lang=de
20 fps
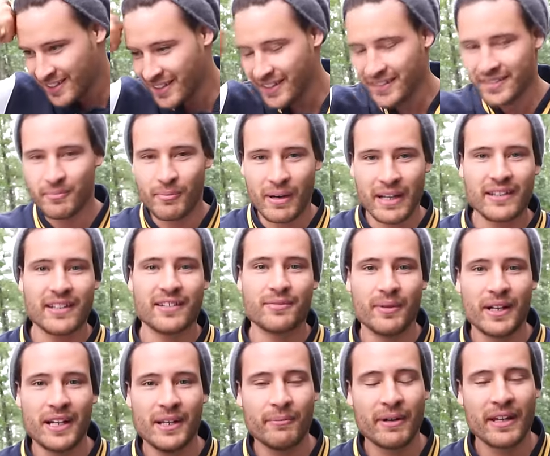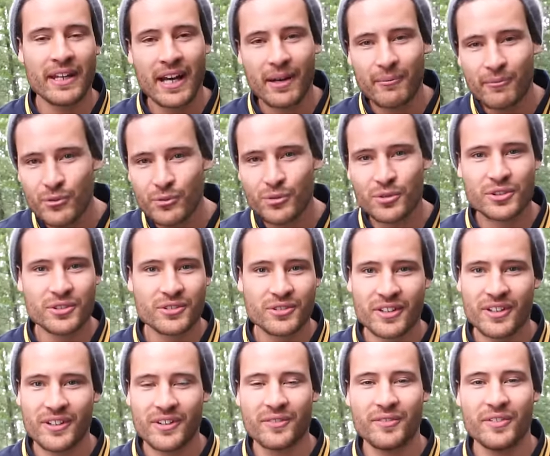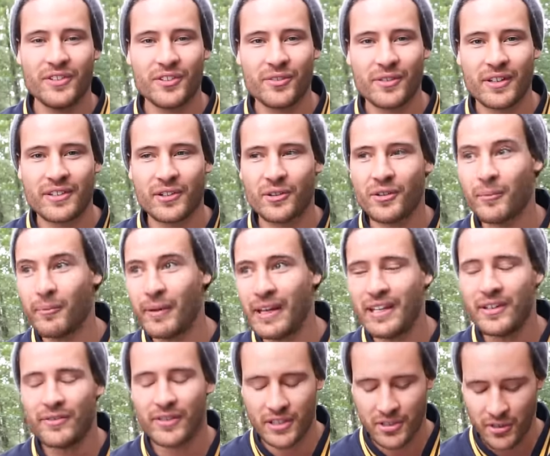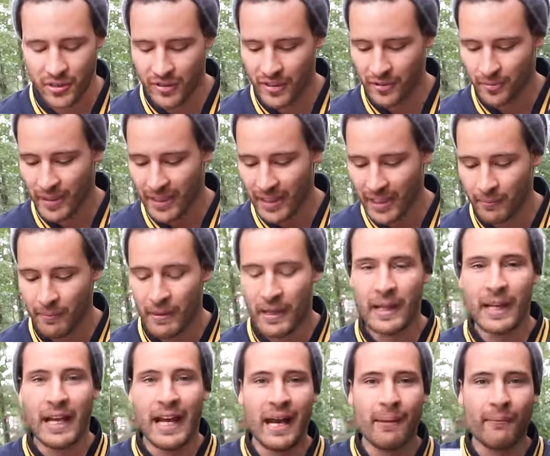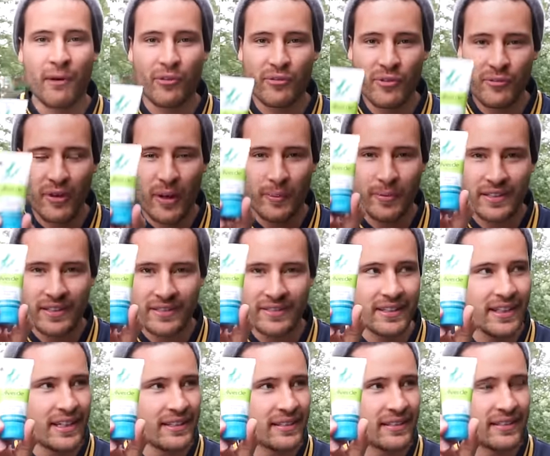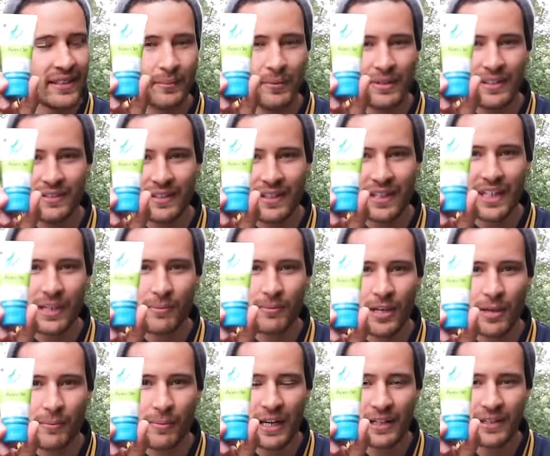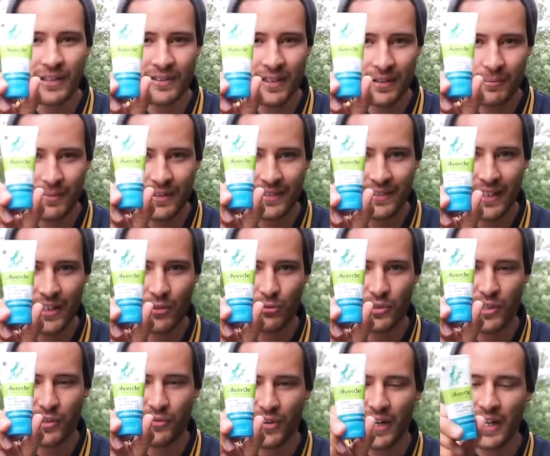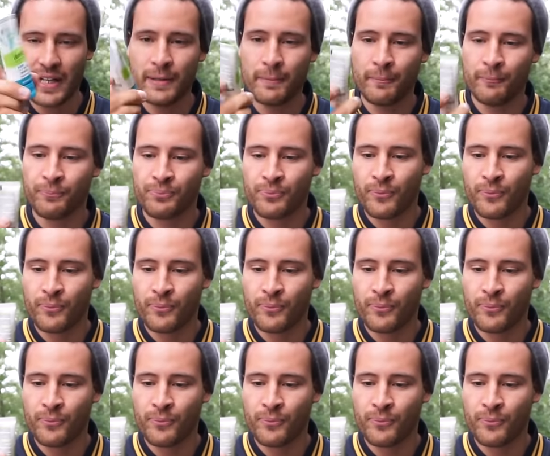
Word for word: Dings, macht das mal immer nach dem Duschen oder irgendwie sowas, auch nach dem Händewaschen öfters mal eincremen. Ähm, auf jeden Fall habe ich das in letzter Zeit mit dieser Creme gemacht, das hat mir sehr gut gefallen.